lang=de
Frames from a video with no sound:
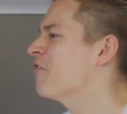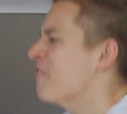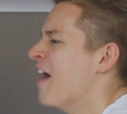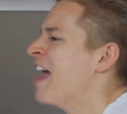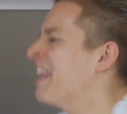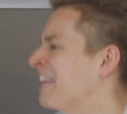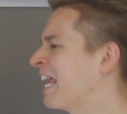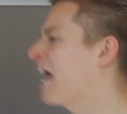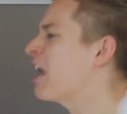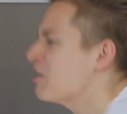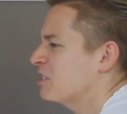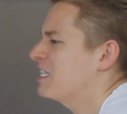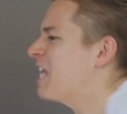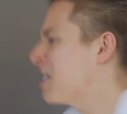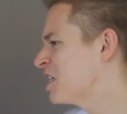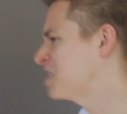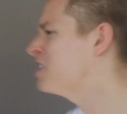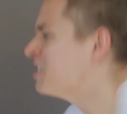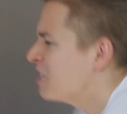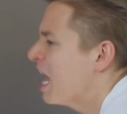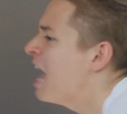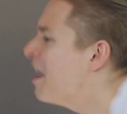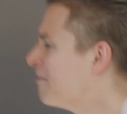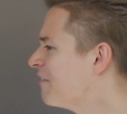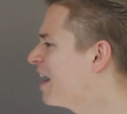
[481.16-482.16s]
Wand
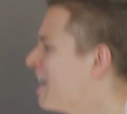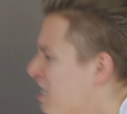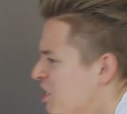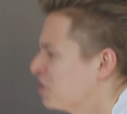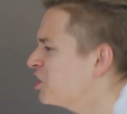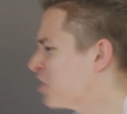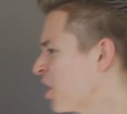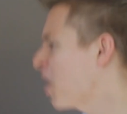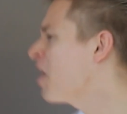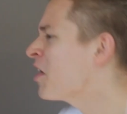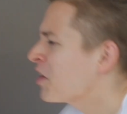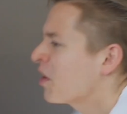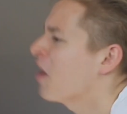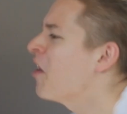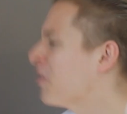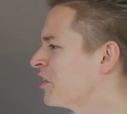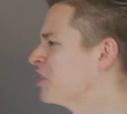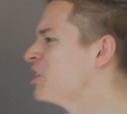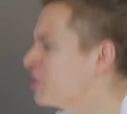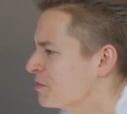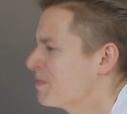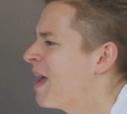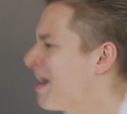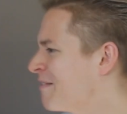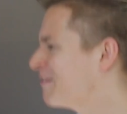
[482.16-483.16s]
rauslassen, weil ich konnte auch
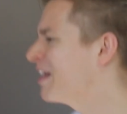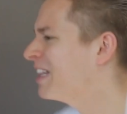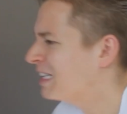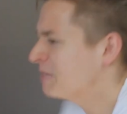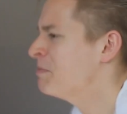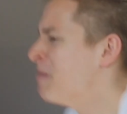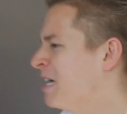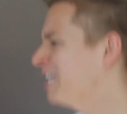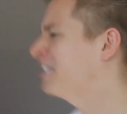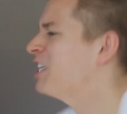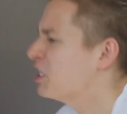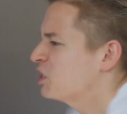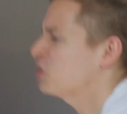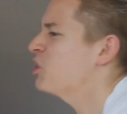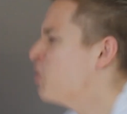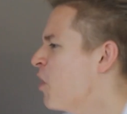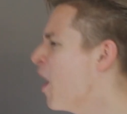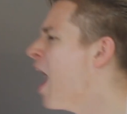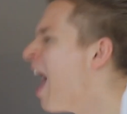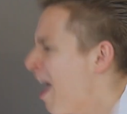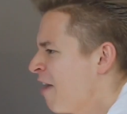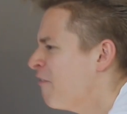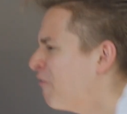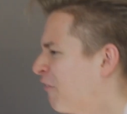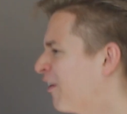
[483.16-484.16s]
nicht mehr, weil mich das so
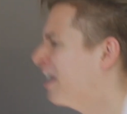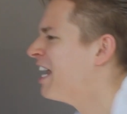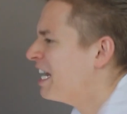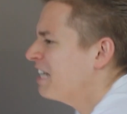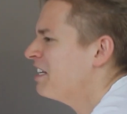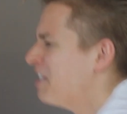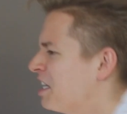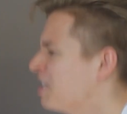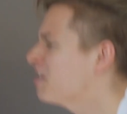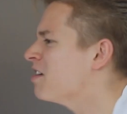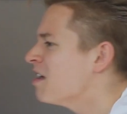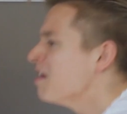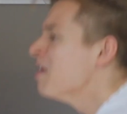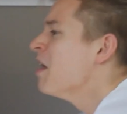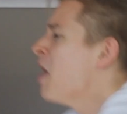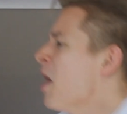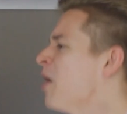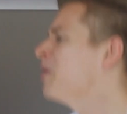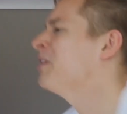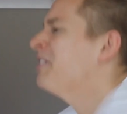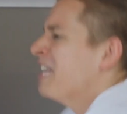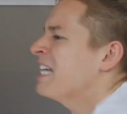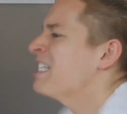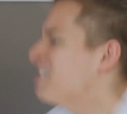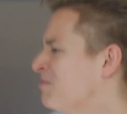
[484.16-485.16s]
aufregt hier.
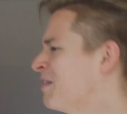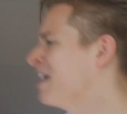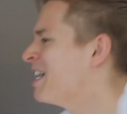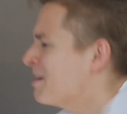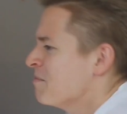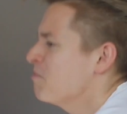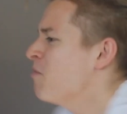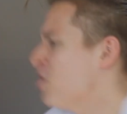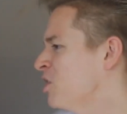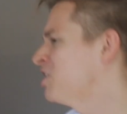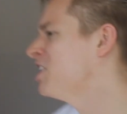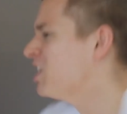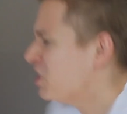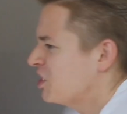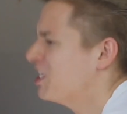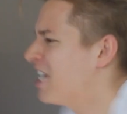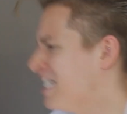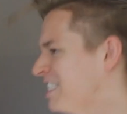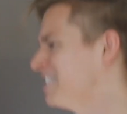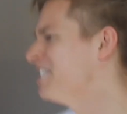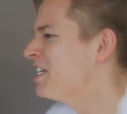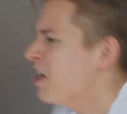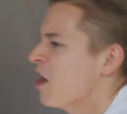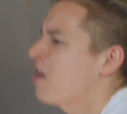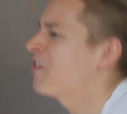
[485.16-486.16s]
Und deswegen muss ich
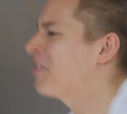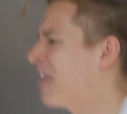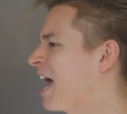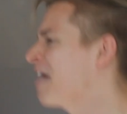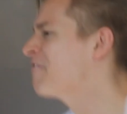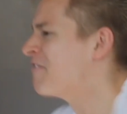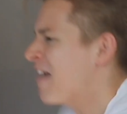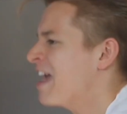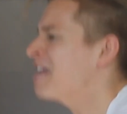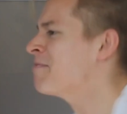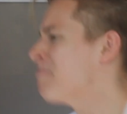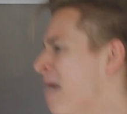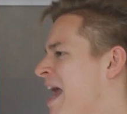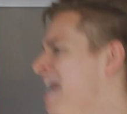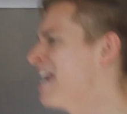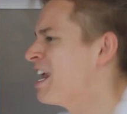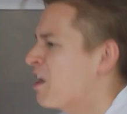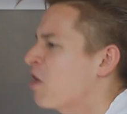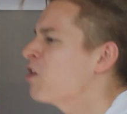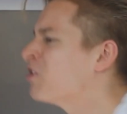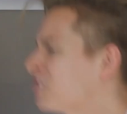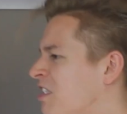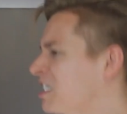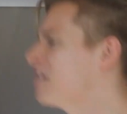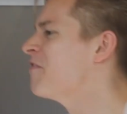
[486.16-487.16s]
jetzt hier um der Wand meine
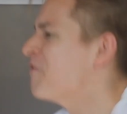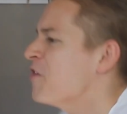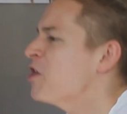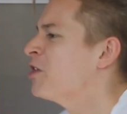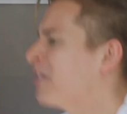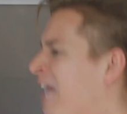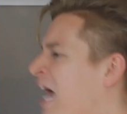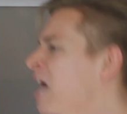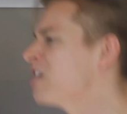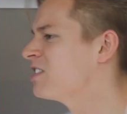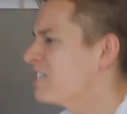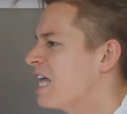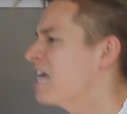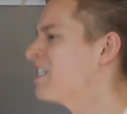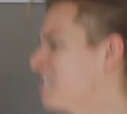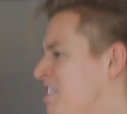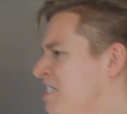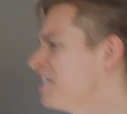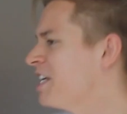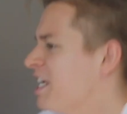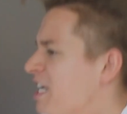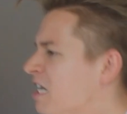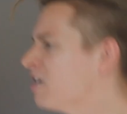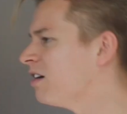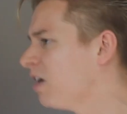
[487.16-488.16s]
ganze Wut
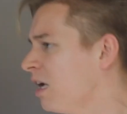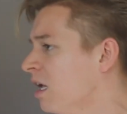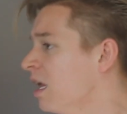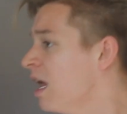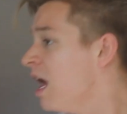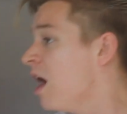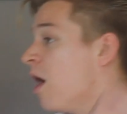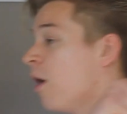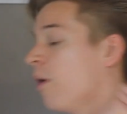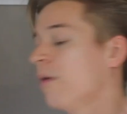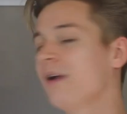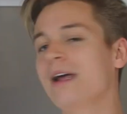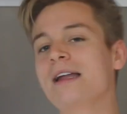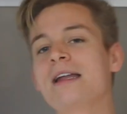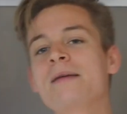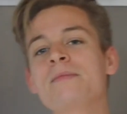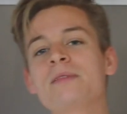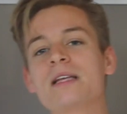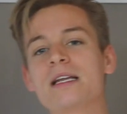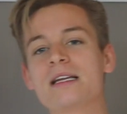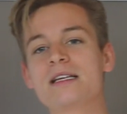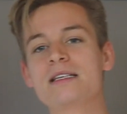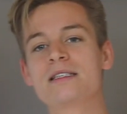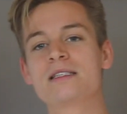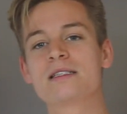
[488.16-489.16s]
rauslassen hier. Und dann
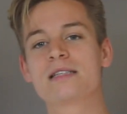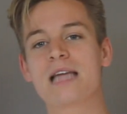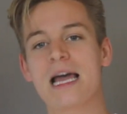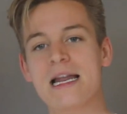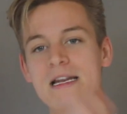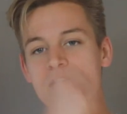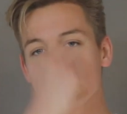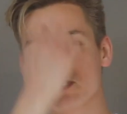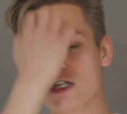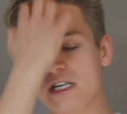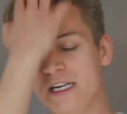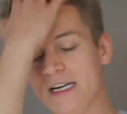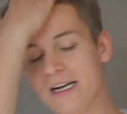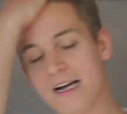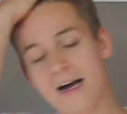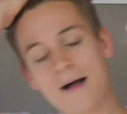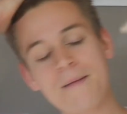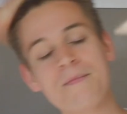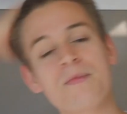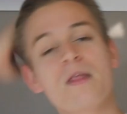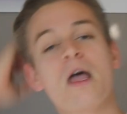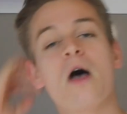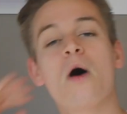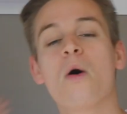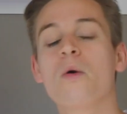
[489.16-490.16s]
nimmt er diesen
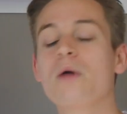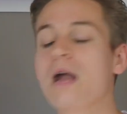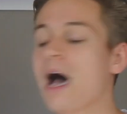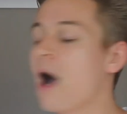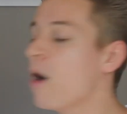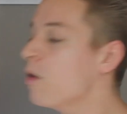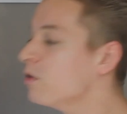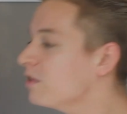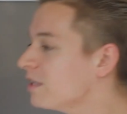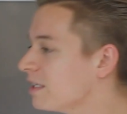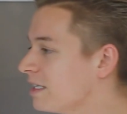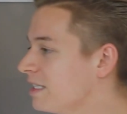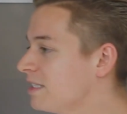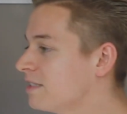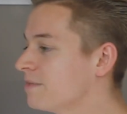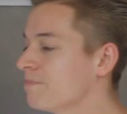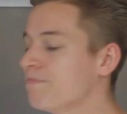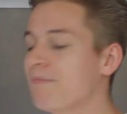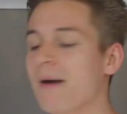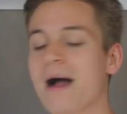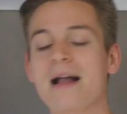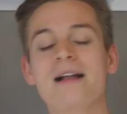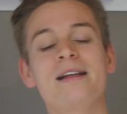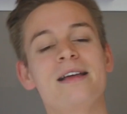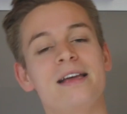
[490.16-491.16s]
Tennisschläger und haut er
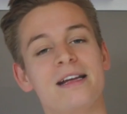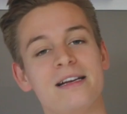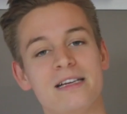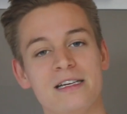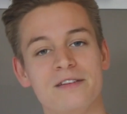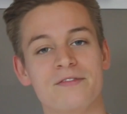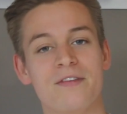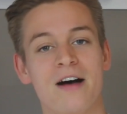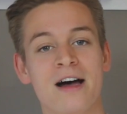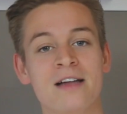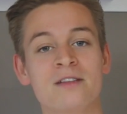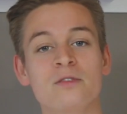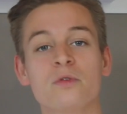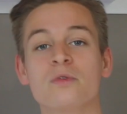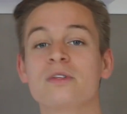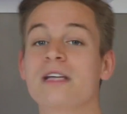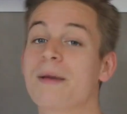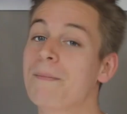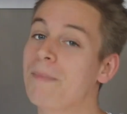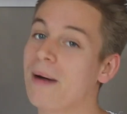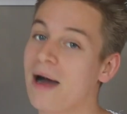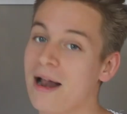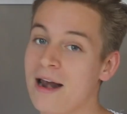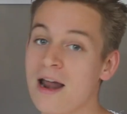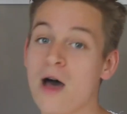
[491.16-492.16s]
diesen Ball gegen die Wand und der
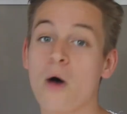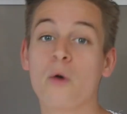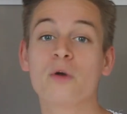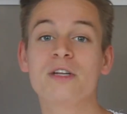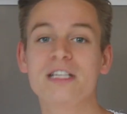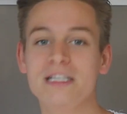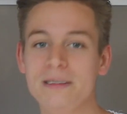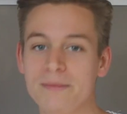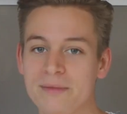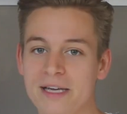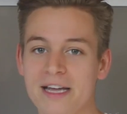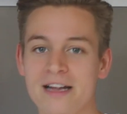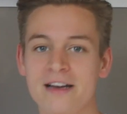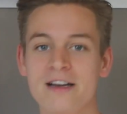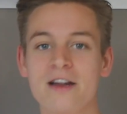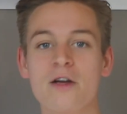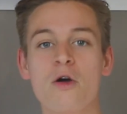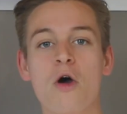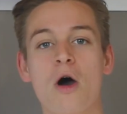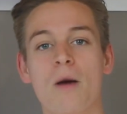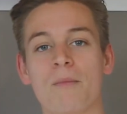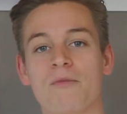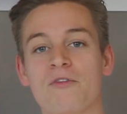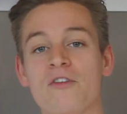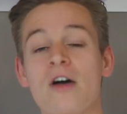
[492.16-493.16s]
Ball haut ihn gegen den
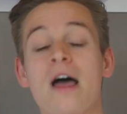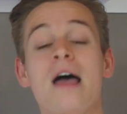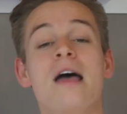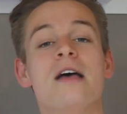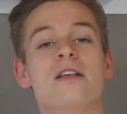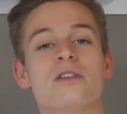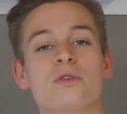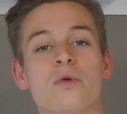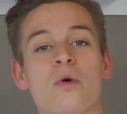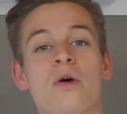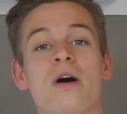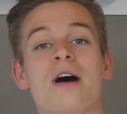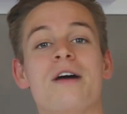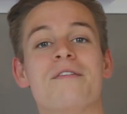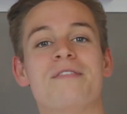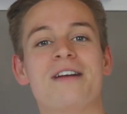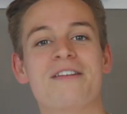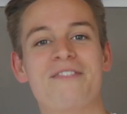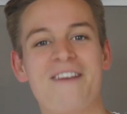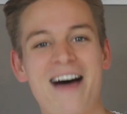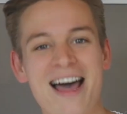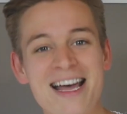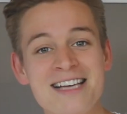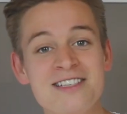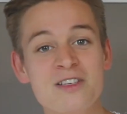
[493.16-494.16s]
Kopf. So,
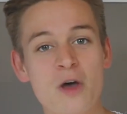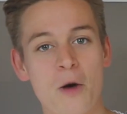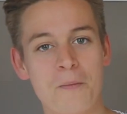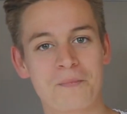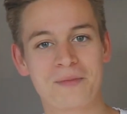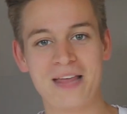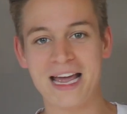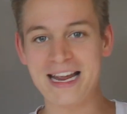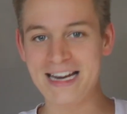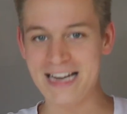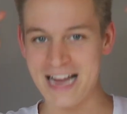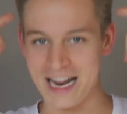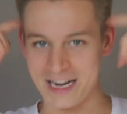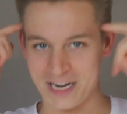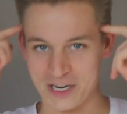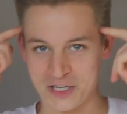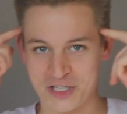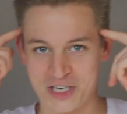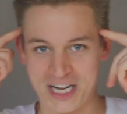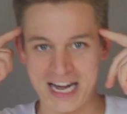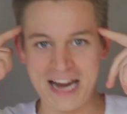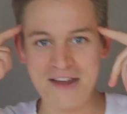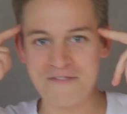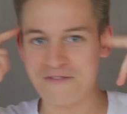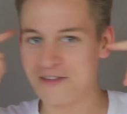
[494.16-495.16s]
Wer weiß, ob der ihn an der
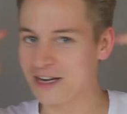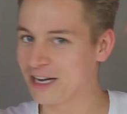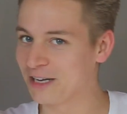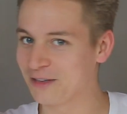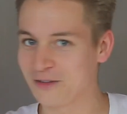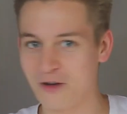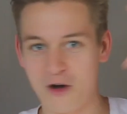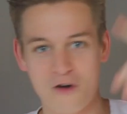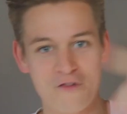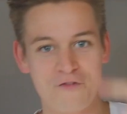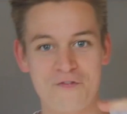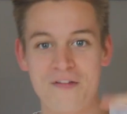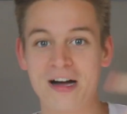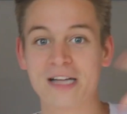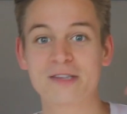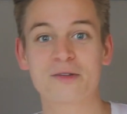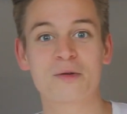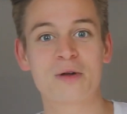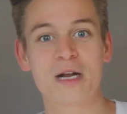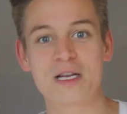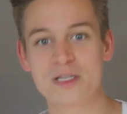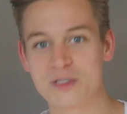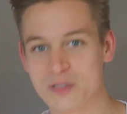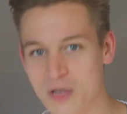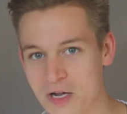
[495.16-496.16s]
Schläfe getroffen hat
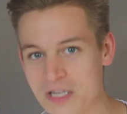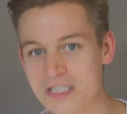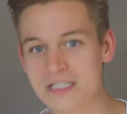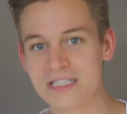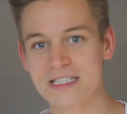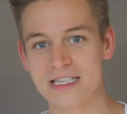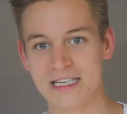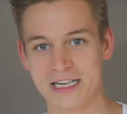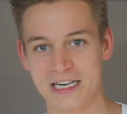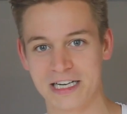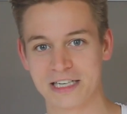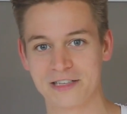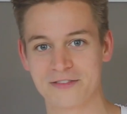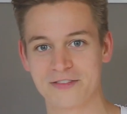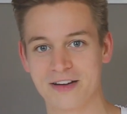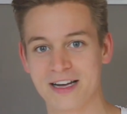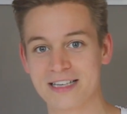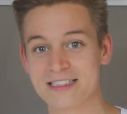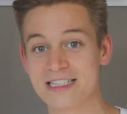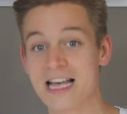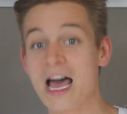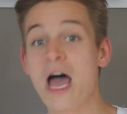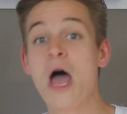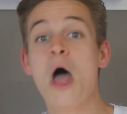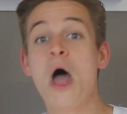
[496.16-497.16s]
oder sonst
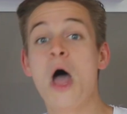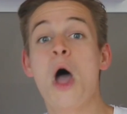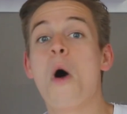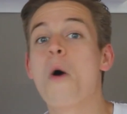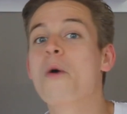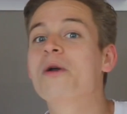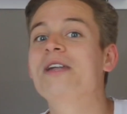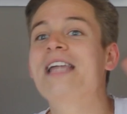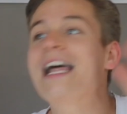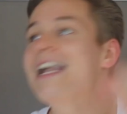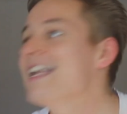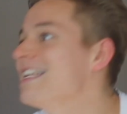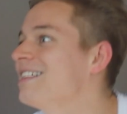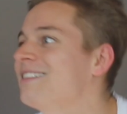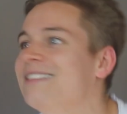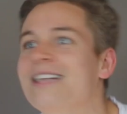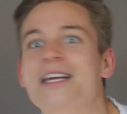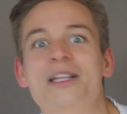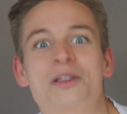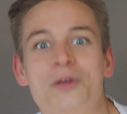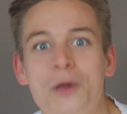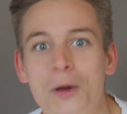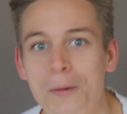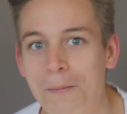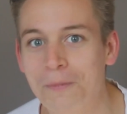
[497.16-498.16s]
irgendwas. Und dann ist
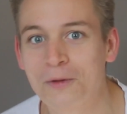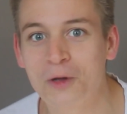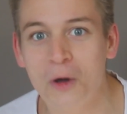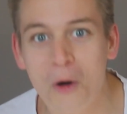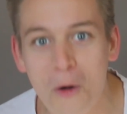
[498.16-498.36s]
der Typ